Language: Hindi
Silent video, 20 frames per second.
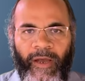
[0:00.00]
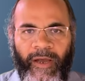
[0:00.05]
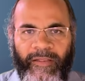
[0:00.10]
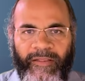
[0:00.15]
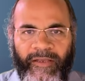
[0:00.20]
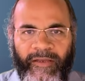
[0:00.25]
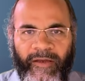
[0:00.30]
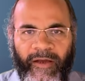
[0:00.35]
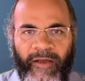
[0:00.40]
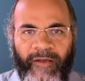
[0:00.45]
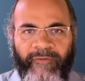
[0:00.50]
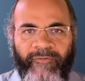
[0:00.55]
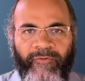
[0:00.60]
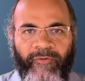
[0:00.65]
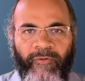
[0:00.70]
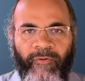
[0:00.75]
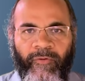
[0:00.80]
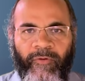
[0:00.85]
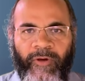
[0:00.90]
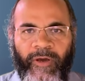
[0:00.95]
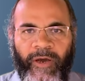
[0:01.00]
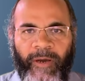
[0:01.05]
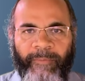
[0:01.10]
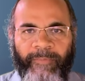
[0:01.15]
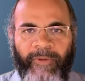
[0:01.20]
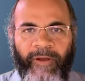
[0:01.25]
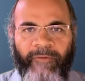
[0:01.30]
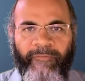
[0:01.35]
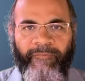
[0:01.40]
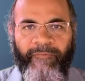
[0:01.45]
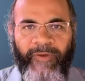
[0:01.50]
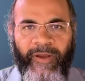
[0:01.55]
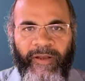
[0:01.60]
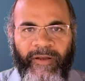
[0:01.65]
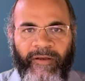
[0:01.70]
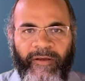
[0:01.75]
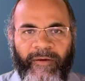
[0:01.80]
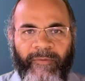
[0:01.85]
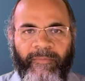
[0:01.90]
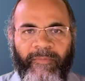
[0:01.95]
अधिकांश लोग अपना
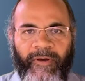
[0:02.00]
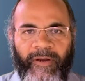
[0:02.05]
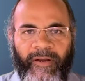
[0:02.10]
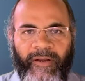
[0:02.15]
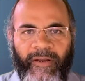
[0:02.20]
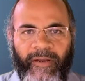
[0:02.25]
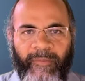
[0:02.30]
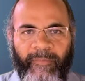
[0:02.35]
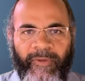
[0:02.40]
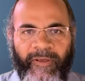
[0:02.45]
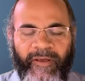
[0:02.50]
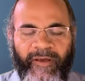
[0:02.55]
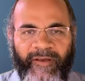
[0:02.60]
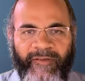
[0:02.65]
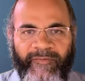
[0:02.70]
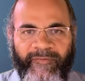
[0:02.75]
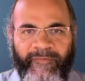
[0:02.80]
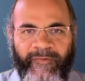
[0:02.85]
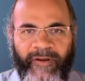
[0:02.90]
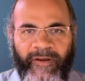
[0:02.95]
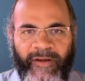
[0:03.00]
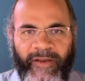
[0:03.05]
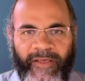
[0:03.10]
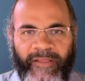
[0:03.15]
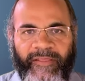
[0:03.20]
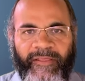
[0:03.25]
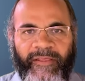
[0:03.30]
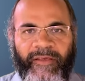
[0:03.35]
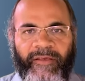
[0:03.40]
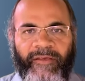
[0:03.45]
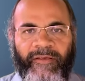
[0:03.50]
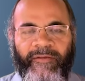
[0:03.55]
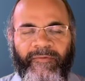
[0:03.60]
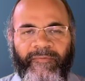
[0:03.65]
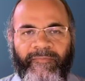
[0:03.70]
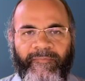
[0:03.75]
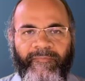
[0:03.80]
वेट कम करने में असफल रहते हैं